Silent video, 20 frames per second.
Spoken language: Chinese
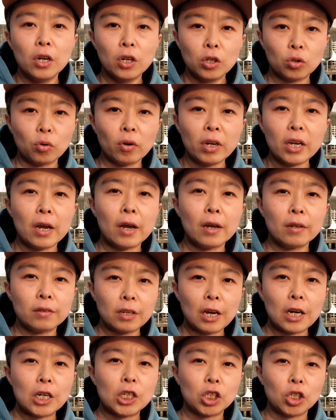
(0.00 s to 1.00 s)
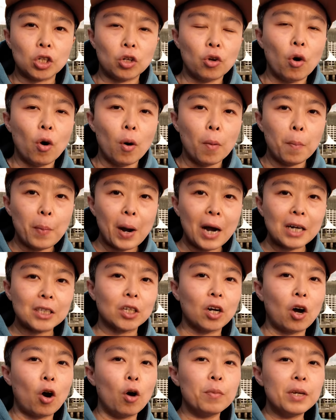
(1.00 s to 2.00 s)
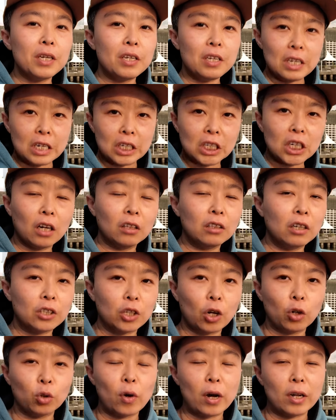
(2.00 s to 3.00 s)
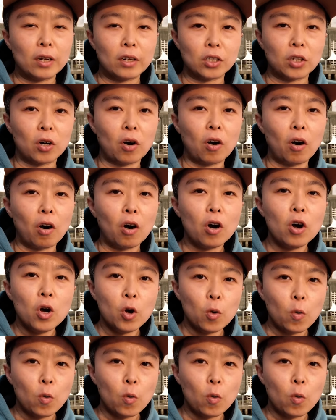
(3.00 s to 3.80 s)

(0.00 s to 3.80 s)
所以在使用八十毫米以上的焦段的时候，